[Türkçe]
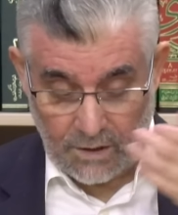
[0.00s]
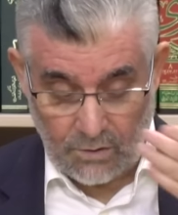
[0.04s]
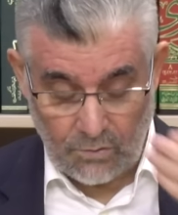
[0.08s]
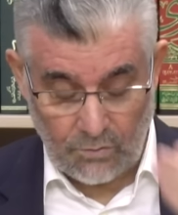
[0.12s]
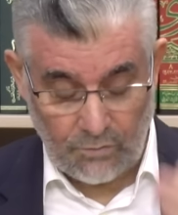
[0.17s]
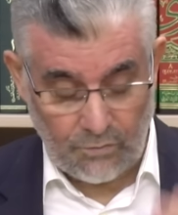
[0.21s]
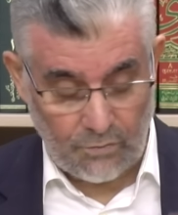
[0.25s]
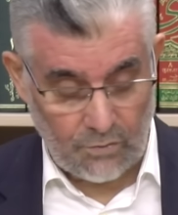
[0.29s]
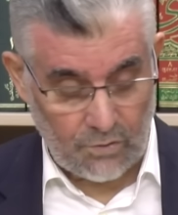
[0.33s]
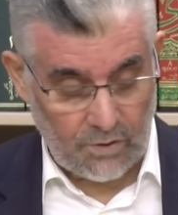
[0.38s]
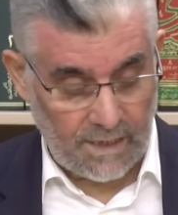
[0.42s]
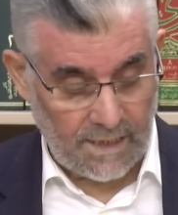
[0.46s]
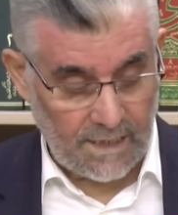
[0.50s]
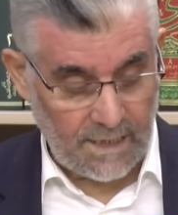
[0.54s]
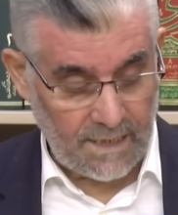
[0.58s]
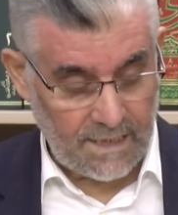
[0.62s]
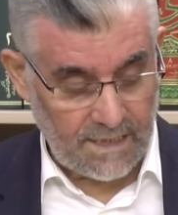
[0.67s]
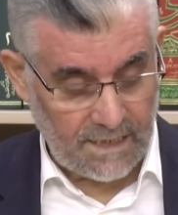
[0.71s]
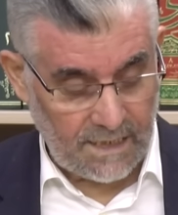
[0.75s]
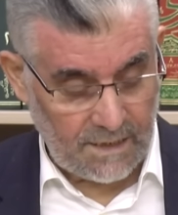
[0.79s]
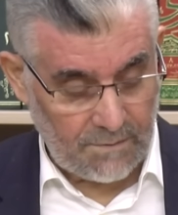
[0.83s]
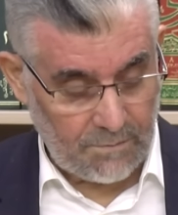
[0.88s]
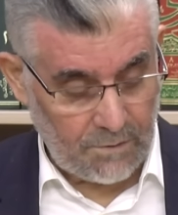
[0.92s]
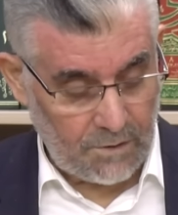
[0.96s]
nüfusu en
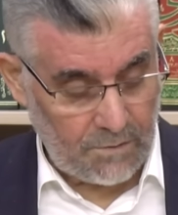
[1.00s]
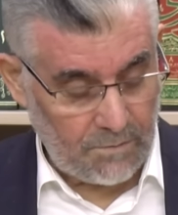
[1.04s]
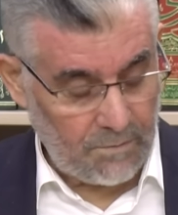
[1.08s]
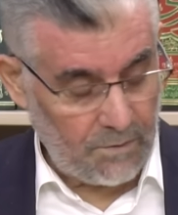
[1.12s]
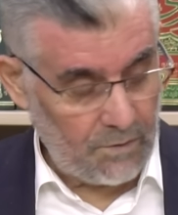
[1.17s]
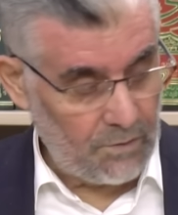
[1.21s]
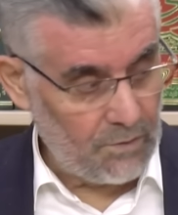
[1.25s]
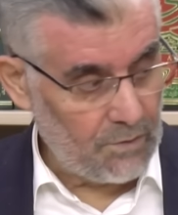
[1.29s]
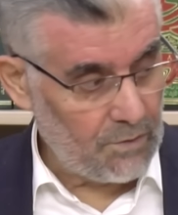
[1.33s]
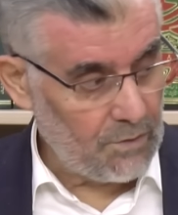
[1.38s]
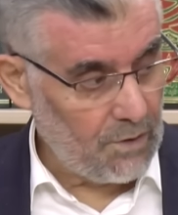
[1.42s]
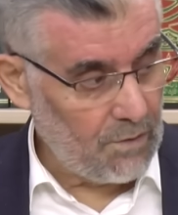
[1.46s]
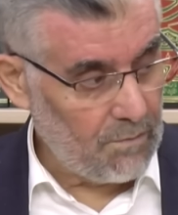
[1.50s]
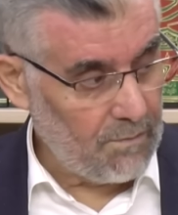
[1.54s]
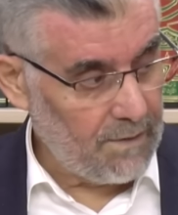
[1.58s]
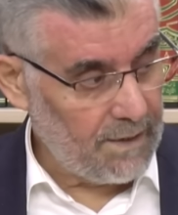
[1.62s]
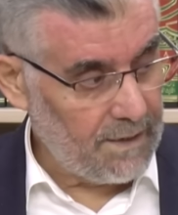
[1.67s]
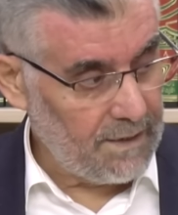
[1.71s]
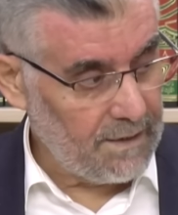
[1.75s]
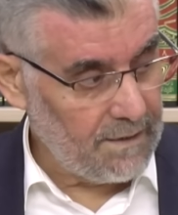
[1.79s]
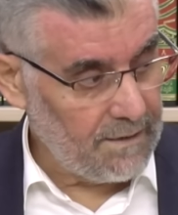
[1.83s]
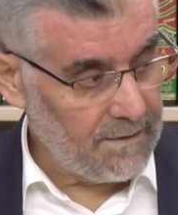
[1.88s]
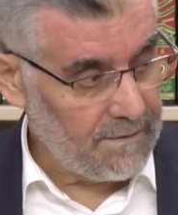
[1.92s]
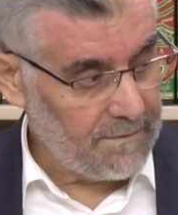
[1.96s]
az 70 milyon
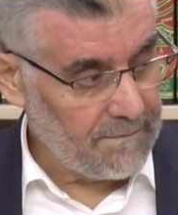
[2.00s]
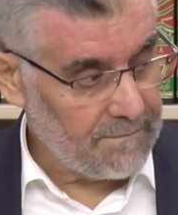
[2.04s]
olmalı.